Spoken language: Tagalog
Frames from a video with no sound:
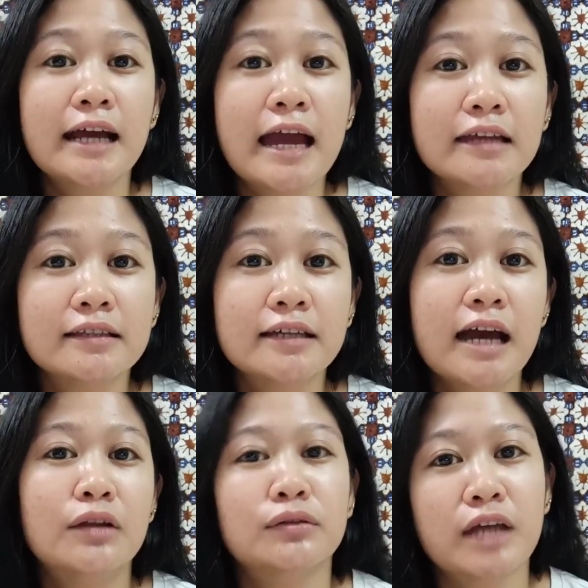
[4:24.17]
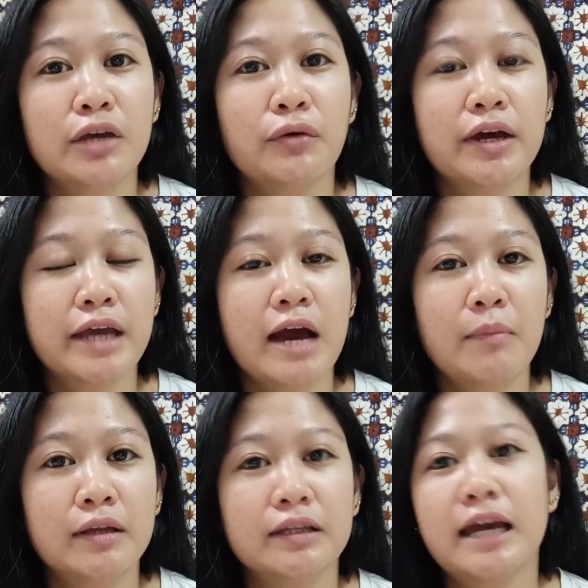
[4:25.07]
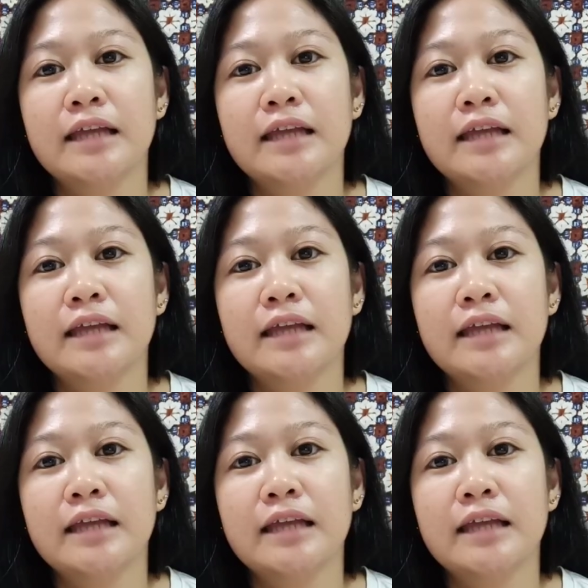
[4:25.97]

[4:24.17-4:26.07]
kahit gano'n tayo kayaman,